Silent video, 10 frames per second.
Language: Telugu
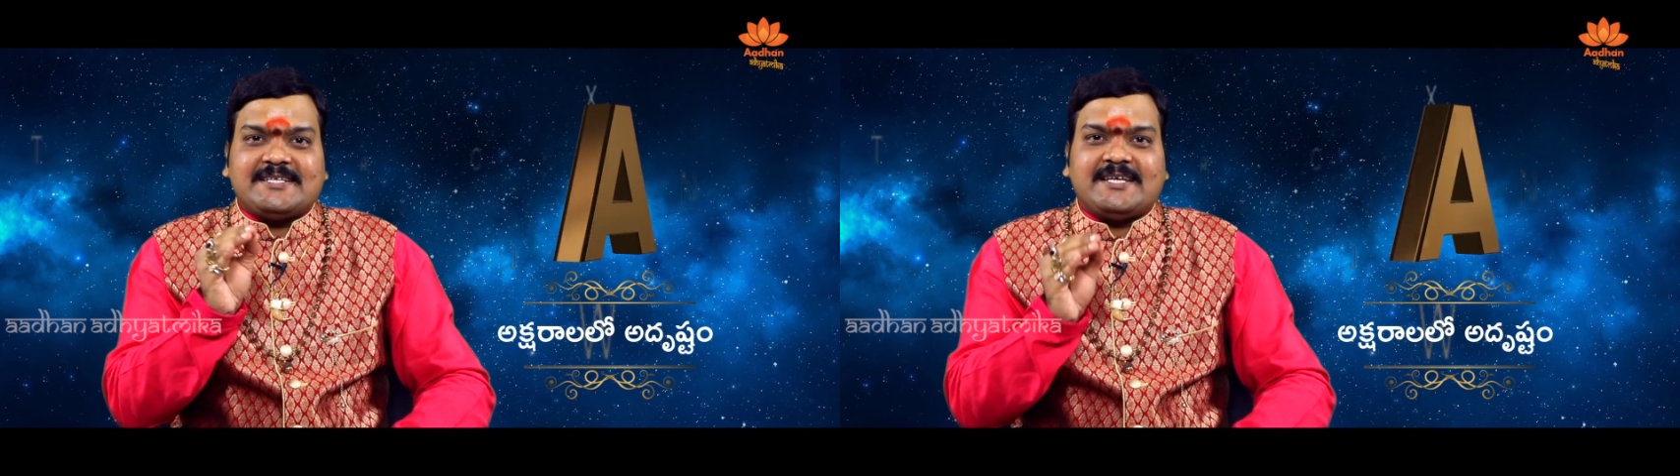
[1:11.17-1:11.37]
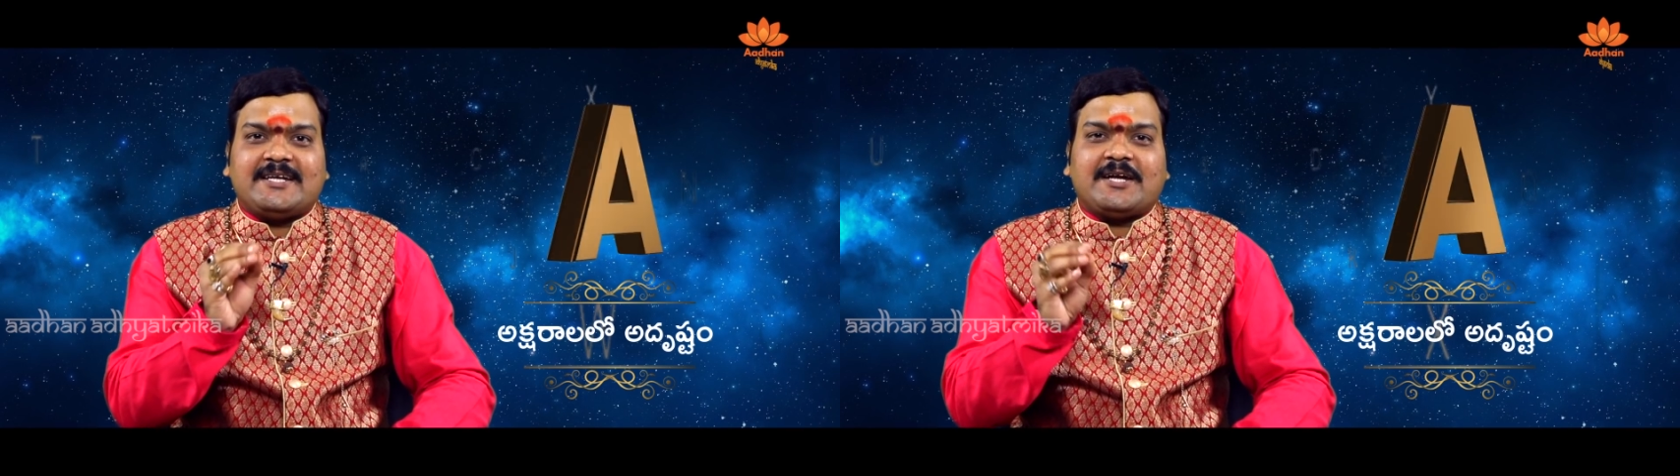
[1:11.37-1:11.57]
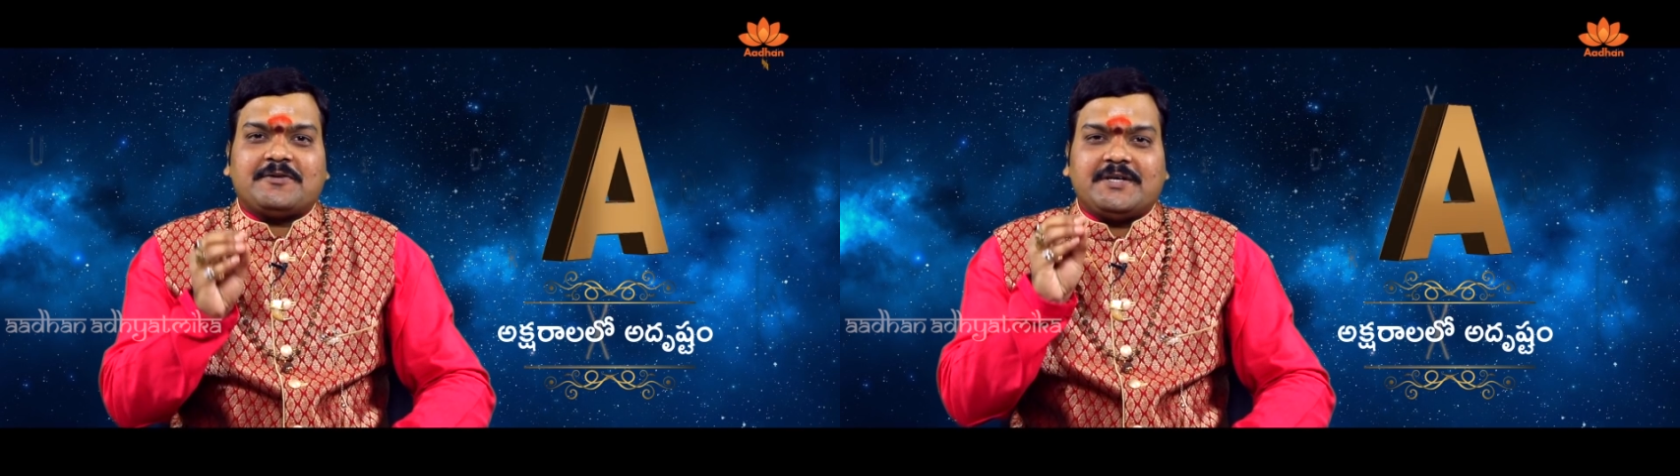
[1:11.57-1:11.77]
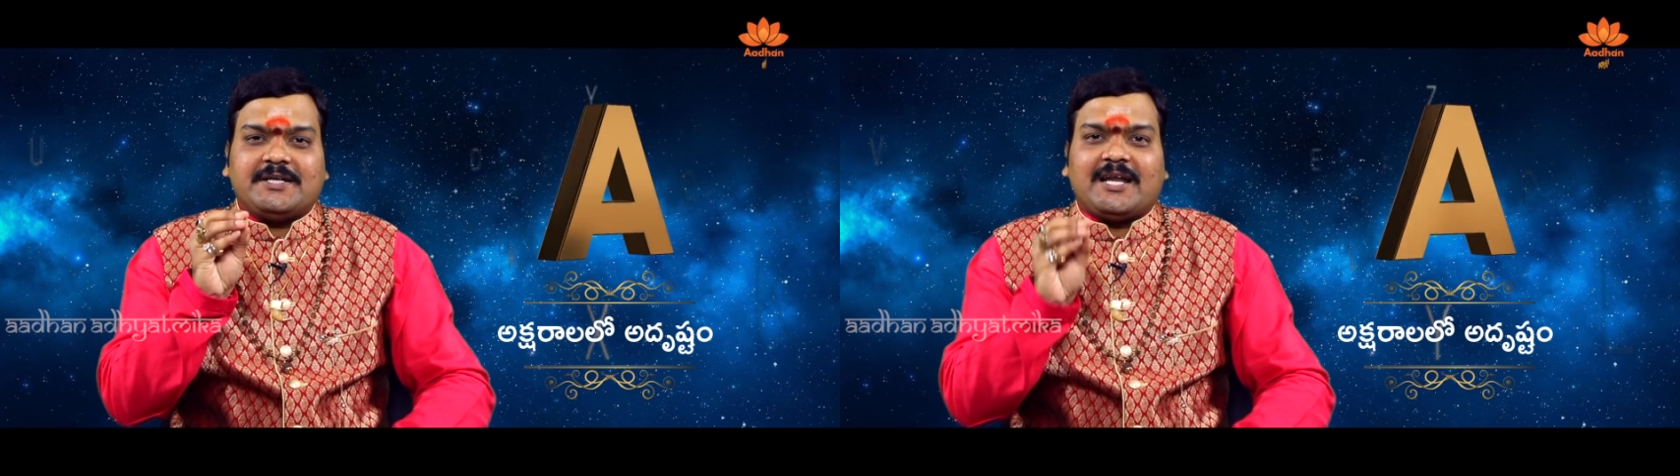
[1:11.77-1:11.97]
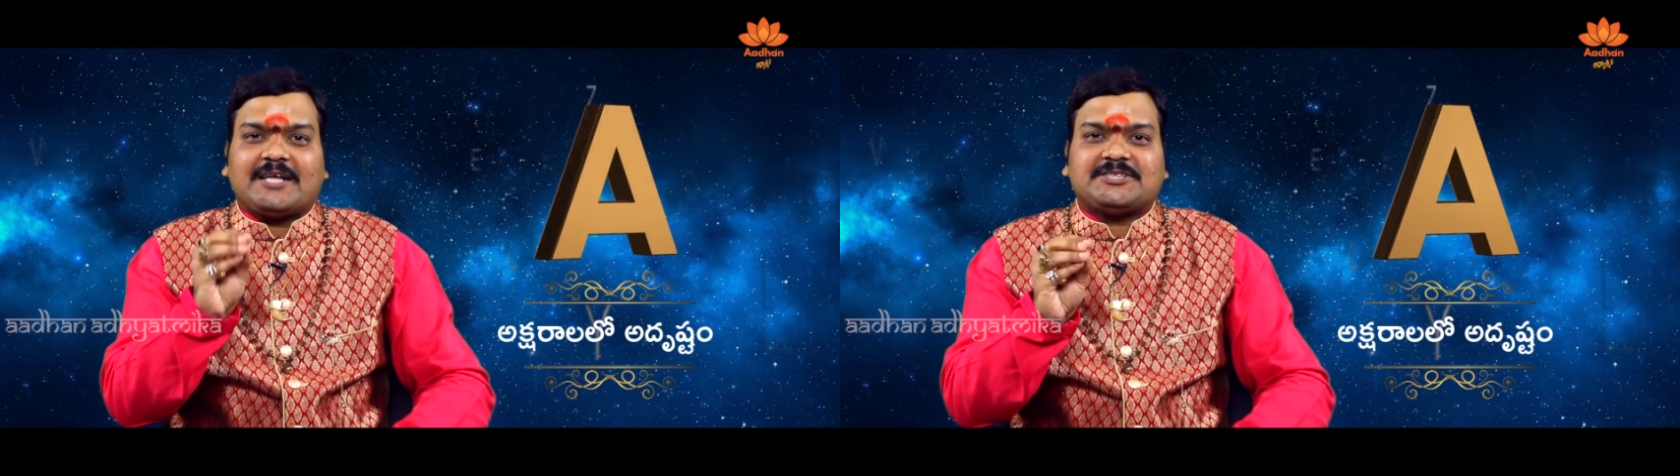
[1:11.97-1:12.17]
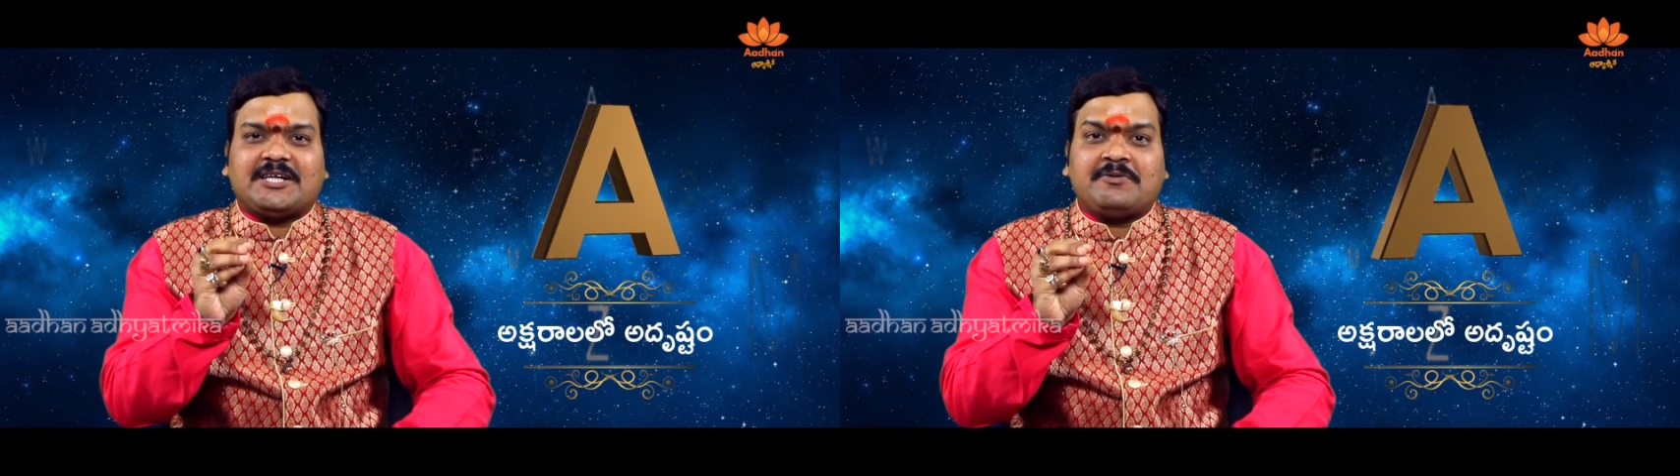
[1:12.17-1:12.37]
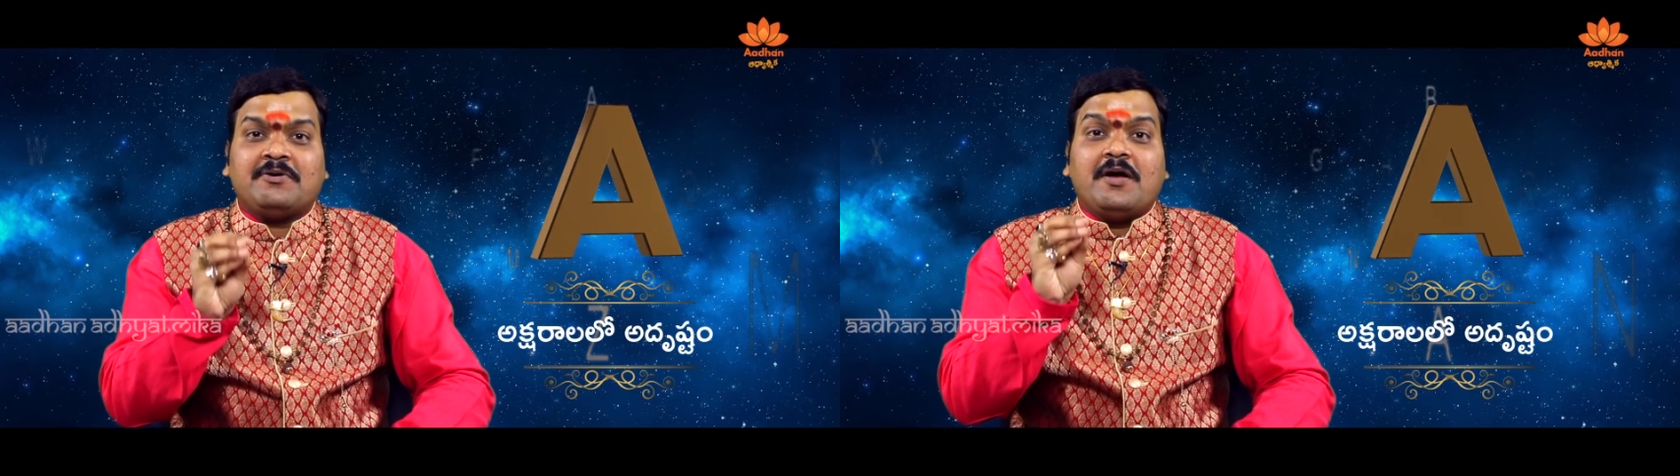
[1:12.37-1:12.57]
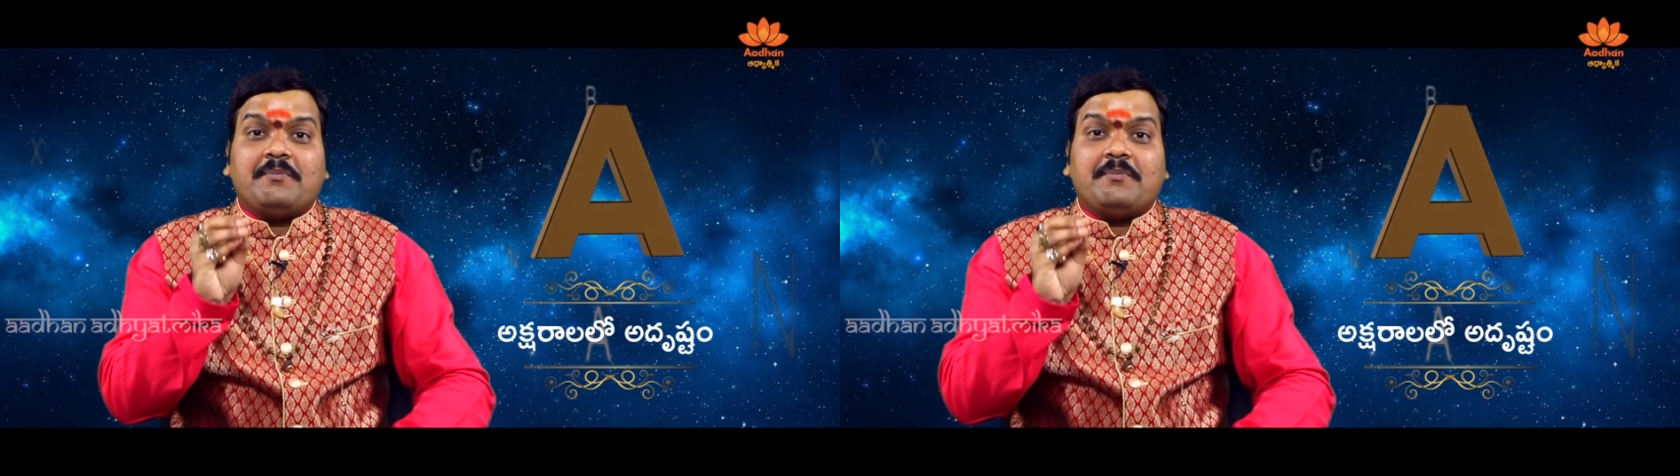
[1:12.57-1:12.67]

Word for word: చేసేటటువంటి లక్షణం